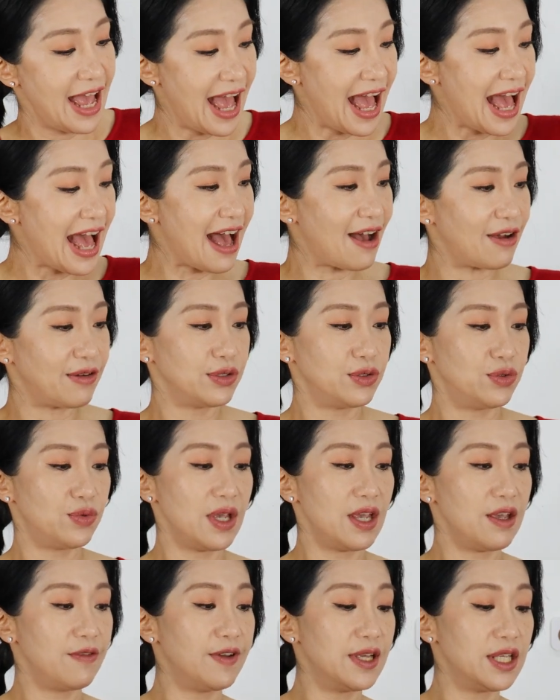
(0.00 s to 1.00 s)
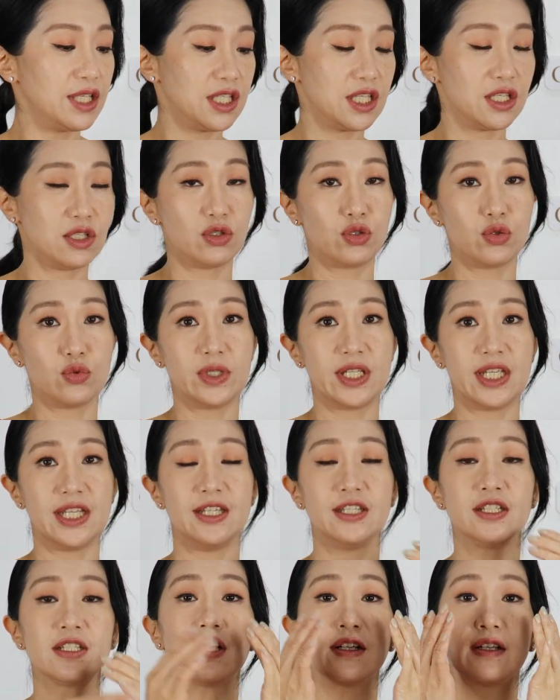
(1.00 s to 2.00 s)
好，水分指数
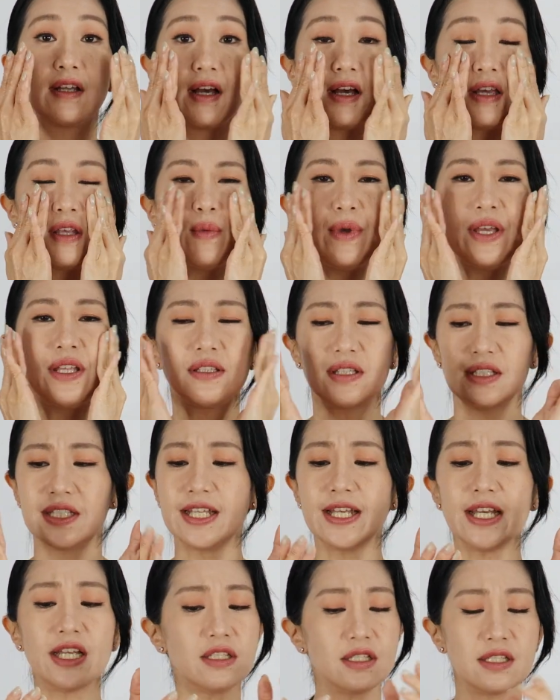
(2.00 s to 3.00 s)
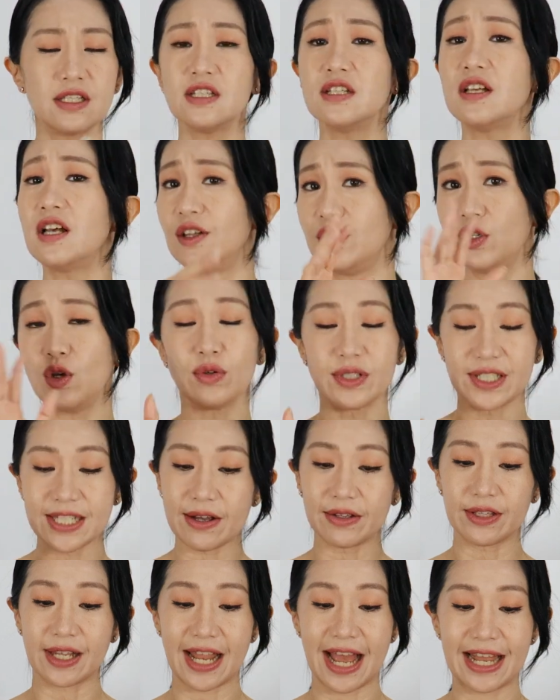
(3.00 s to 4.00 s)
提升了，因为这个是很有
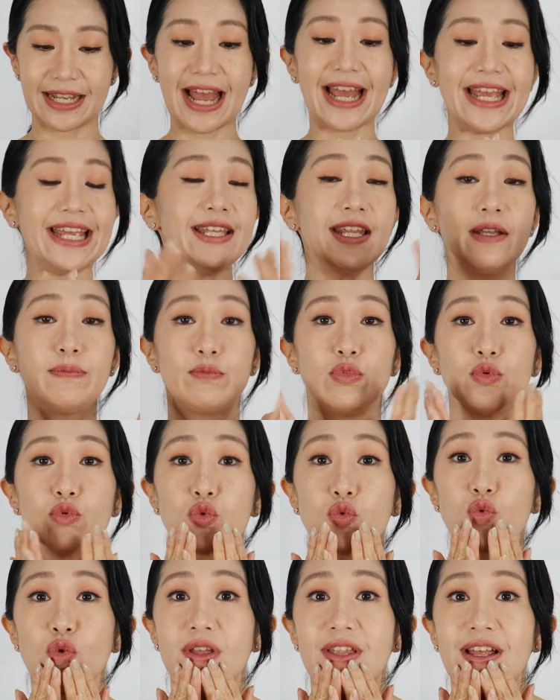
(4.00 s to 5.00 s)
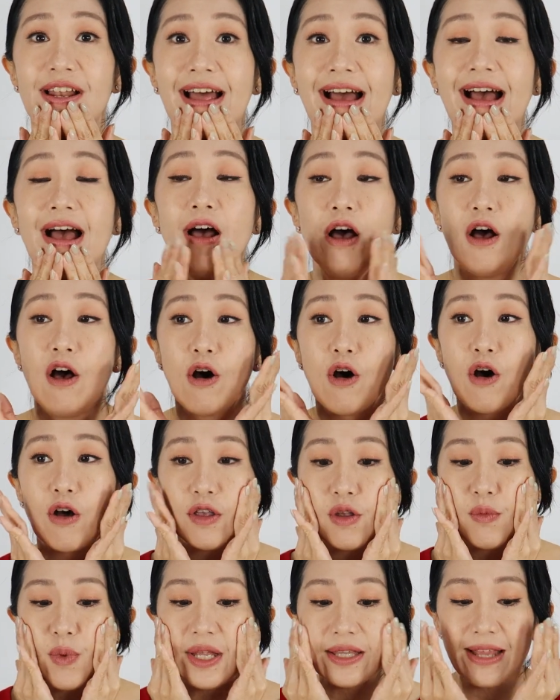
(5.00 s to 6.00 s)
效的啦，它一定补水的啦。
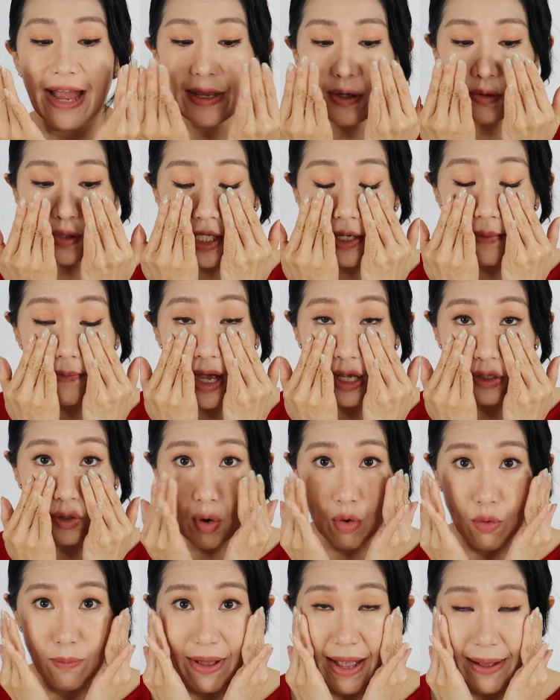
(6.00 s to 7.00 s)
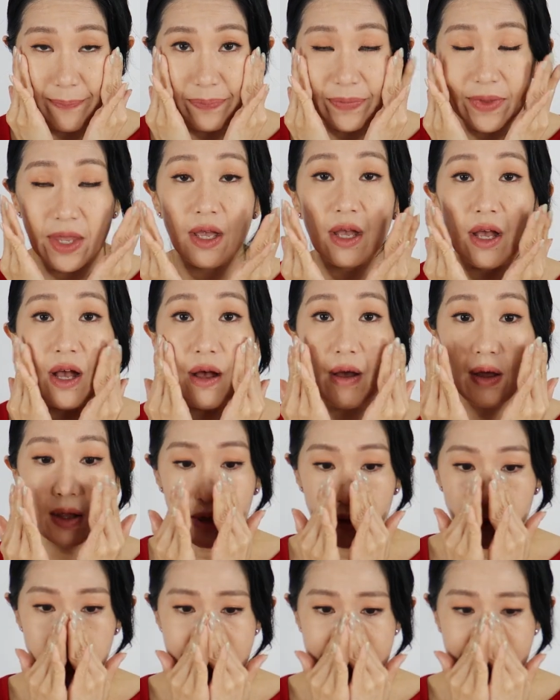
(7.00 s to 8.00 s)
哦，因为它有这个马油嘛。
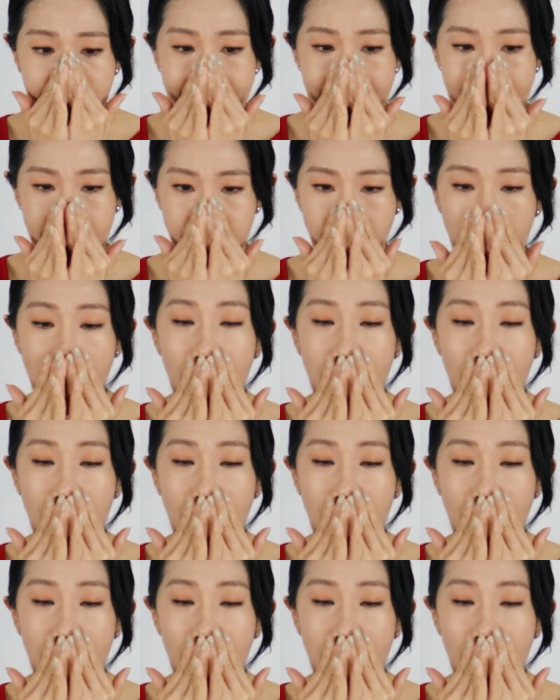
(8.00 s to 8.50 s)
哦，你想哎。